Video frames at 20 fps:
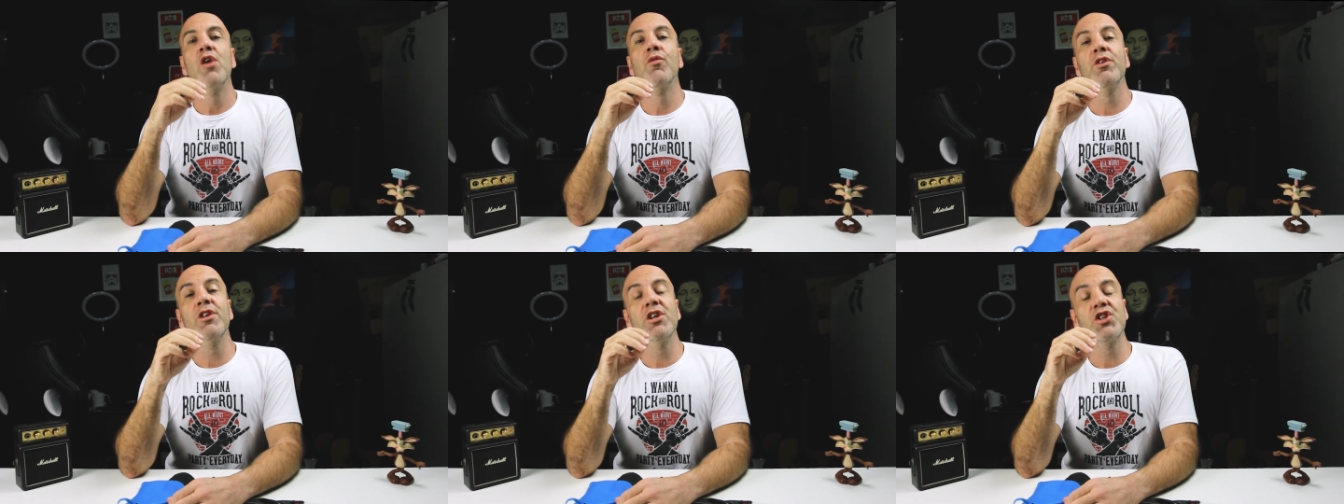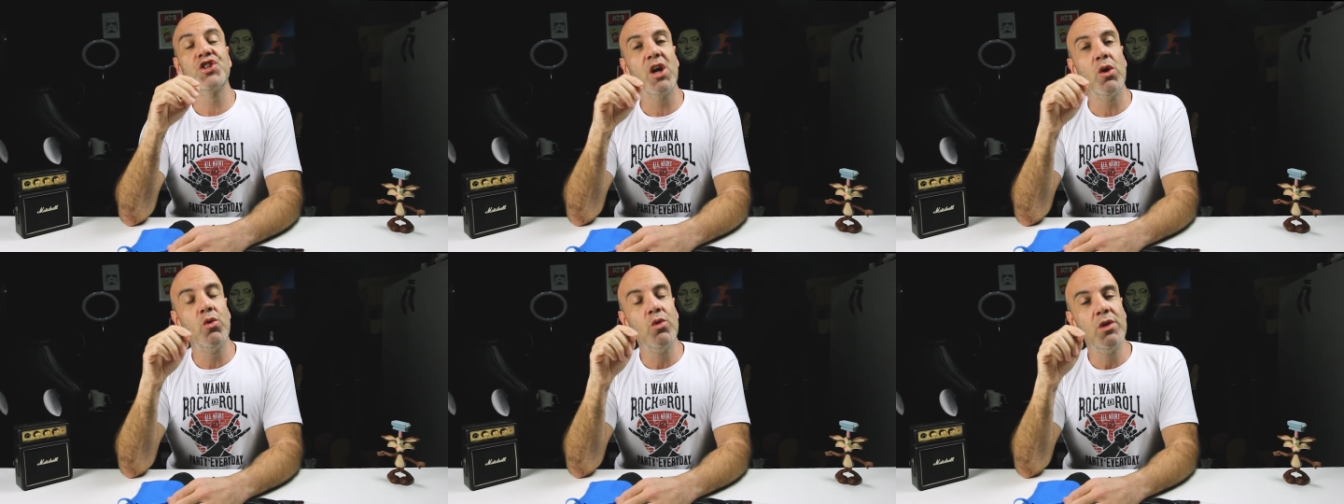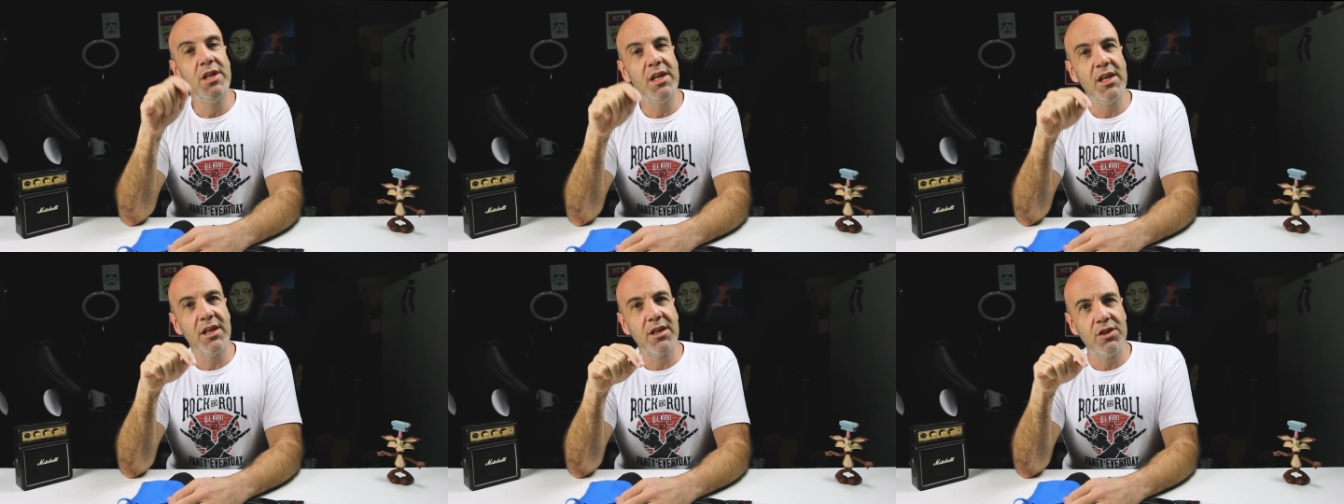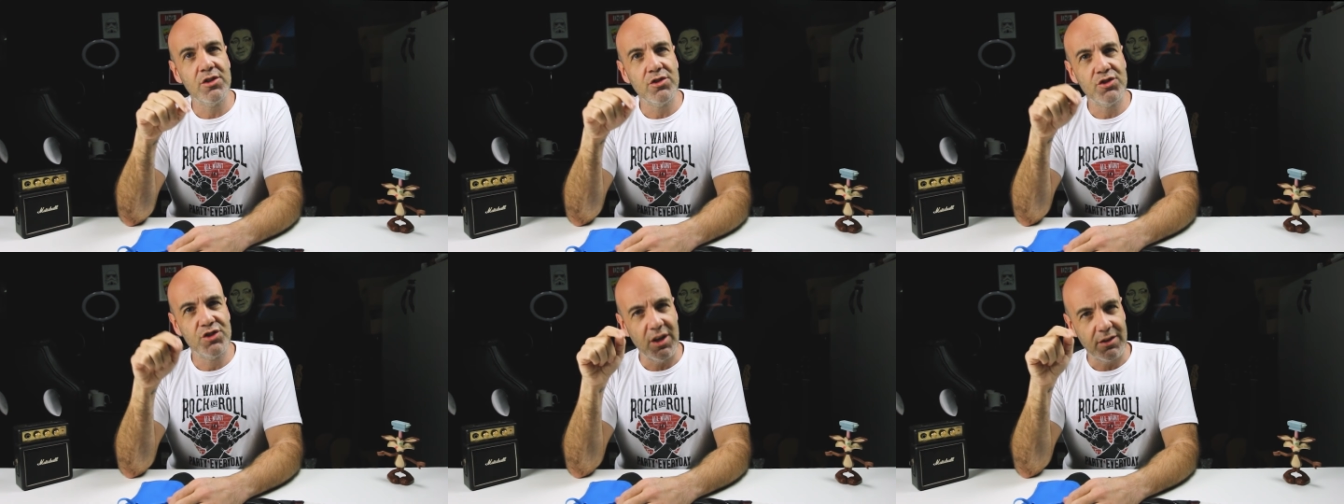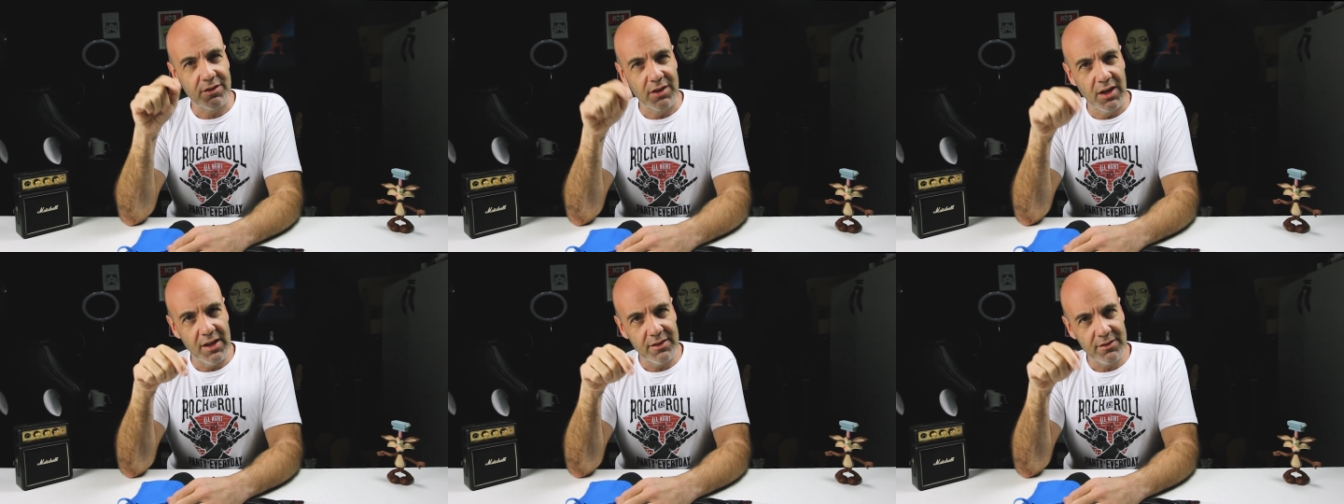Eu vou deixar o link de
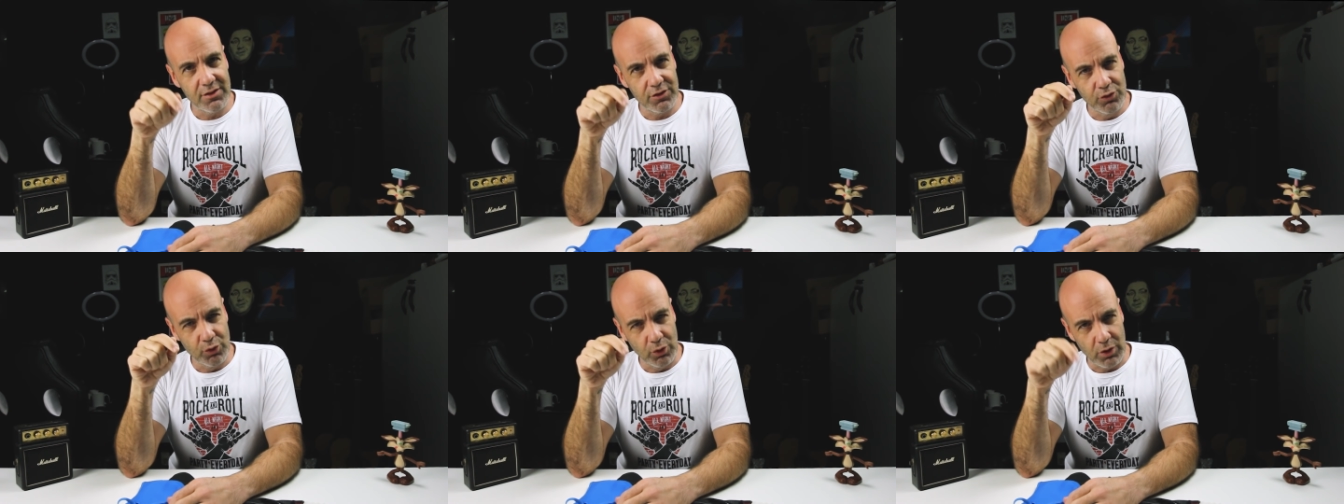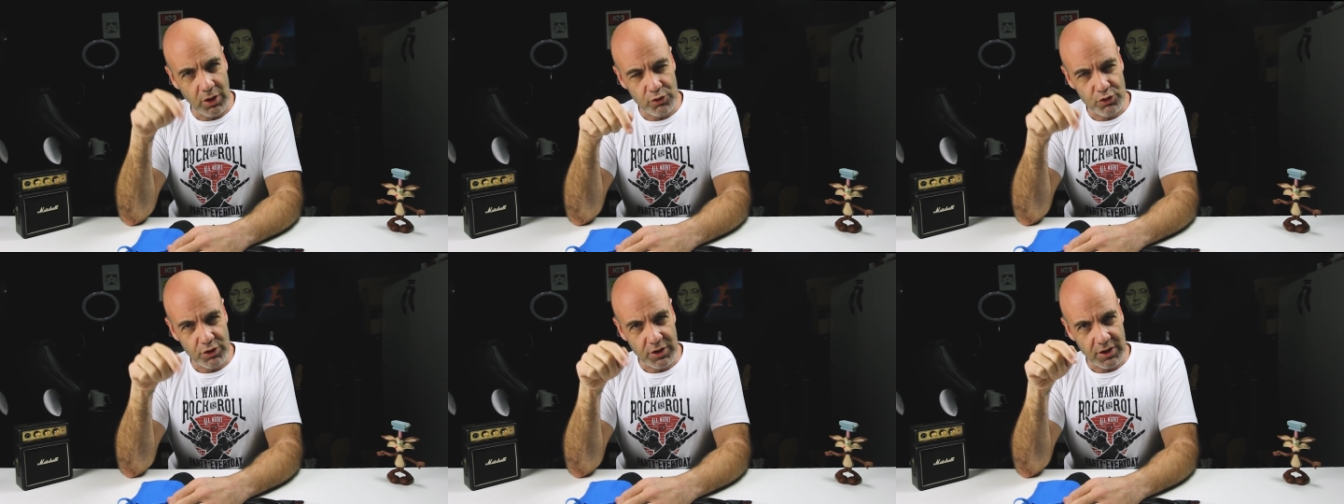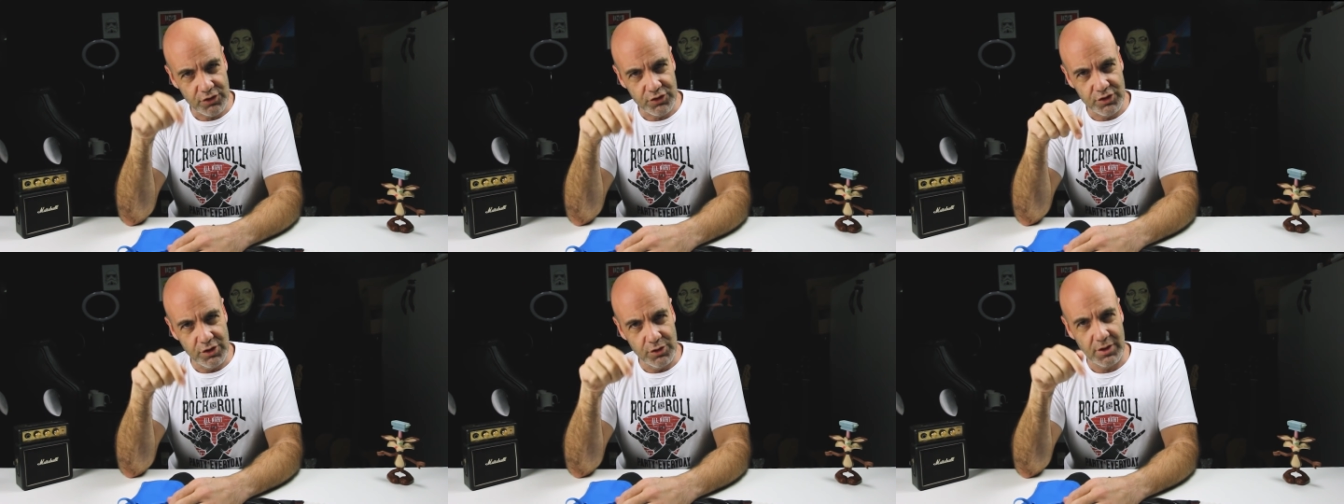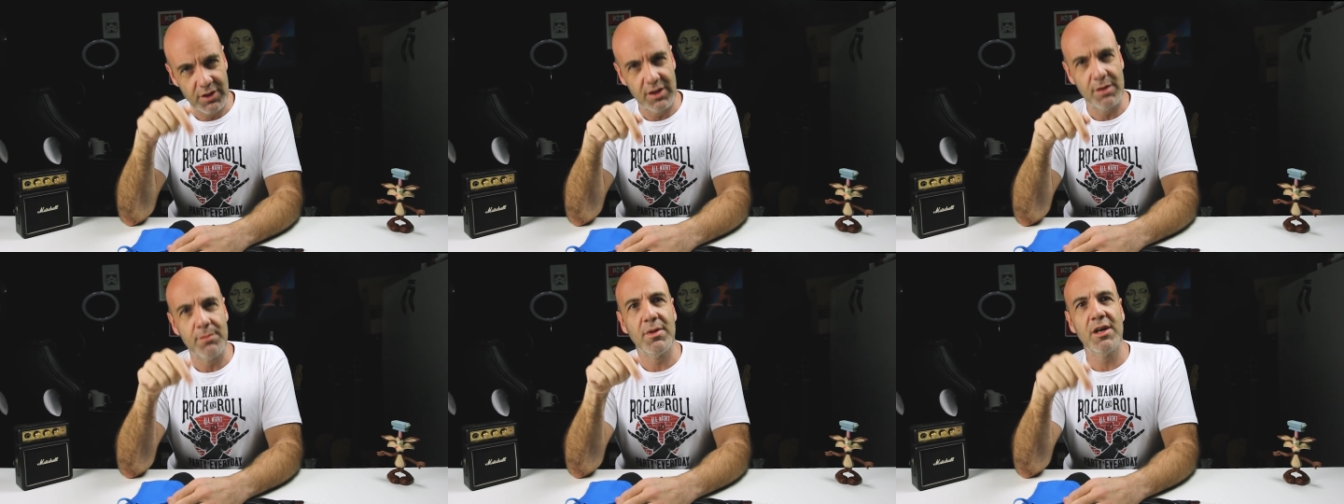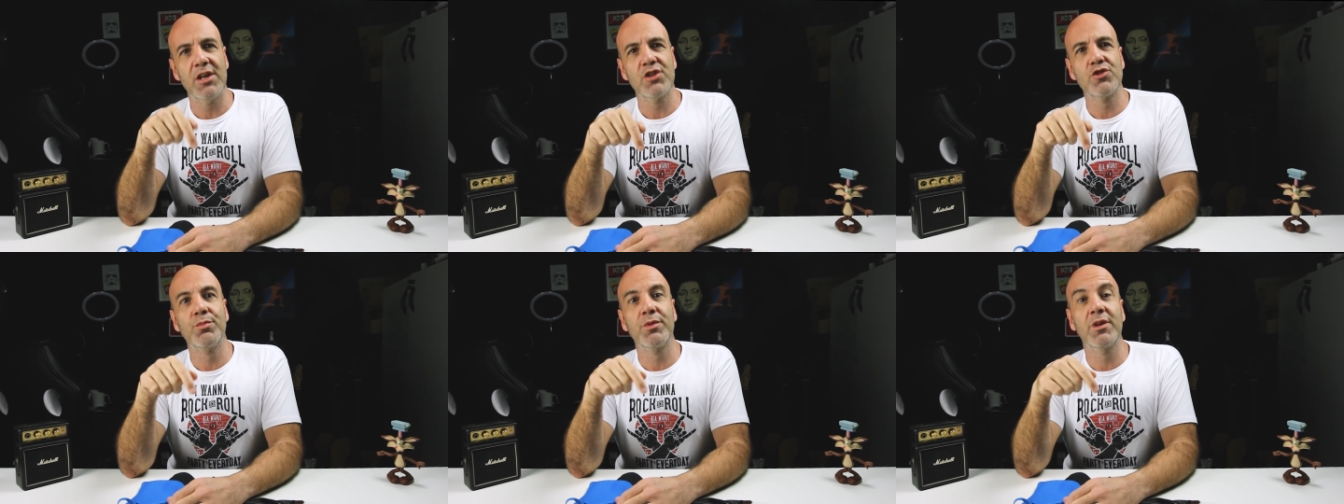atletas do Cláudio Castilho aqui
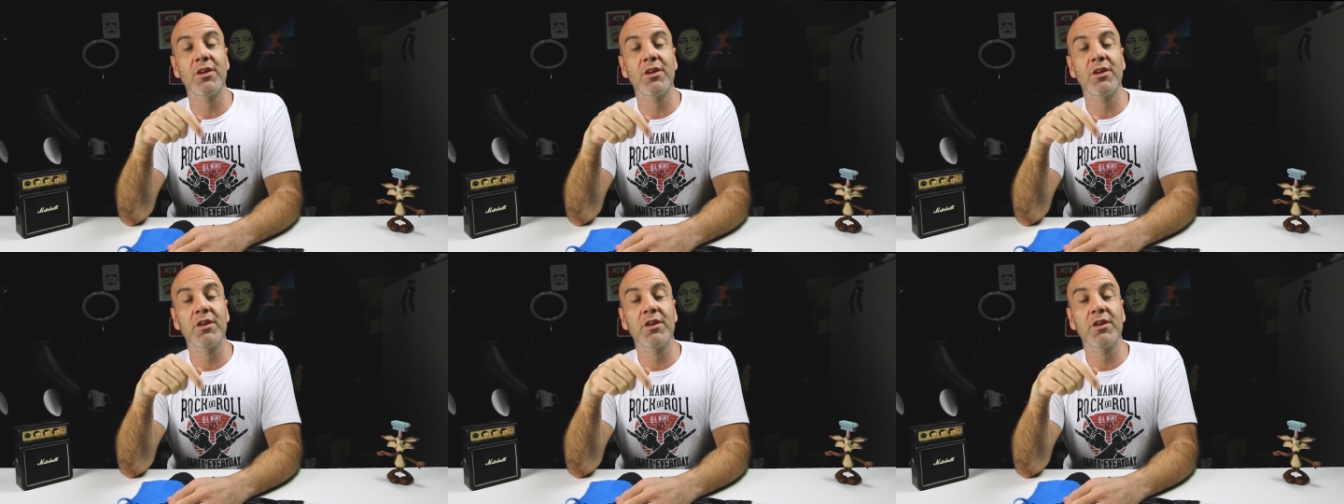embaixo,